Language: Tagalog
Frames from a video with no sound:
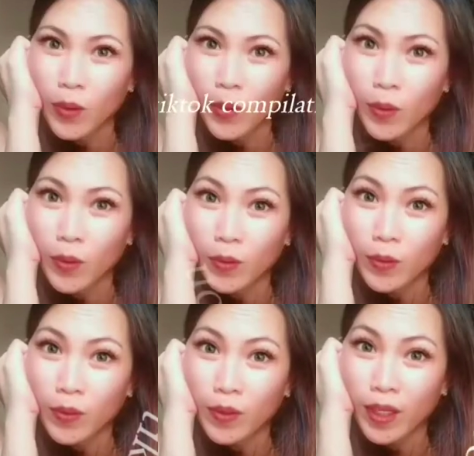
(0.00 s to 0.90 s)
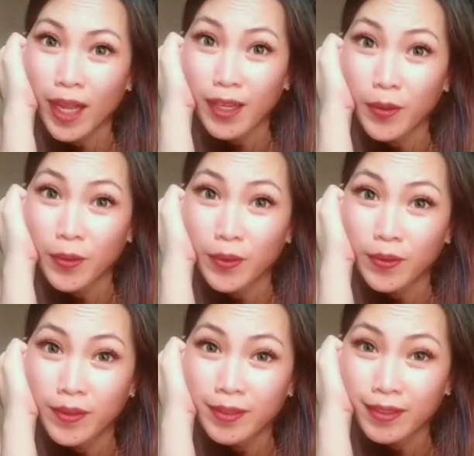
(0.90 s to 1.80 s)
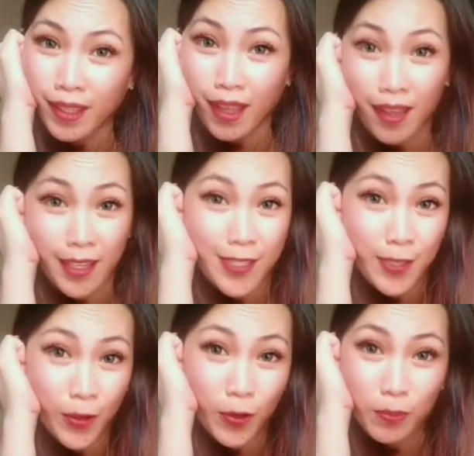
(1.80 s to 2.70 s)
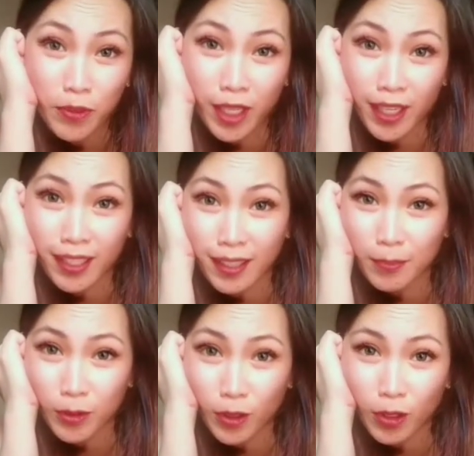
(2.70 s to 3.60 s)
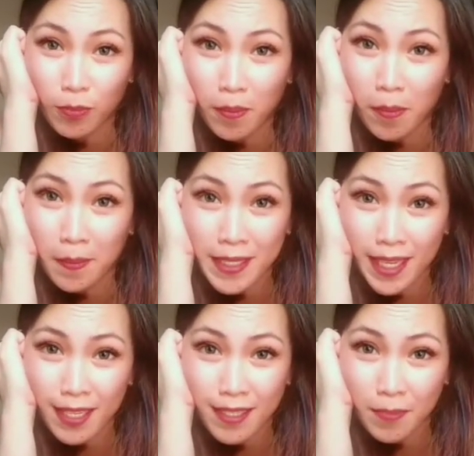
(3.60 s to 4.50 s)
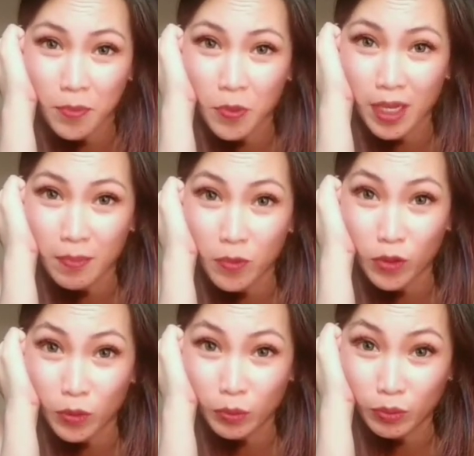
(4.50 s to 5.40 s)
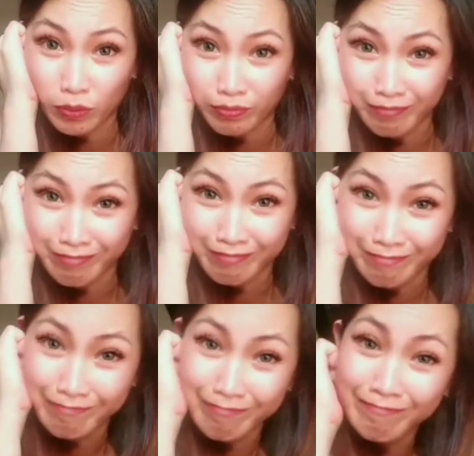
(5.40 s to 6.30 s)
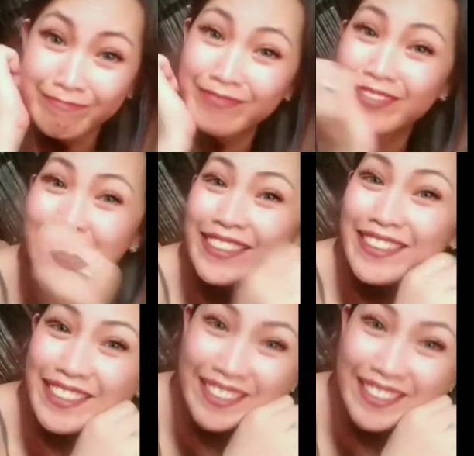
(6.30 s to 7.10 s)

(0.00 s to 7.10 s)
Oh, ano? Kaka-scroll mo, nakita mo tuloy magpapasaya sa buhay mo. Matagal na ba na ako makita balak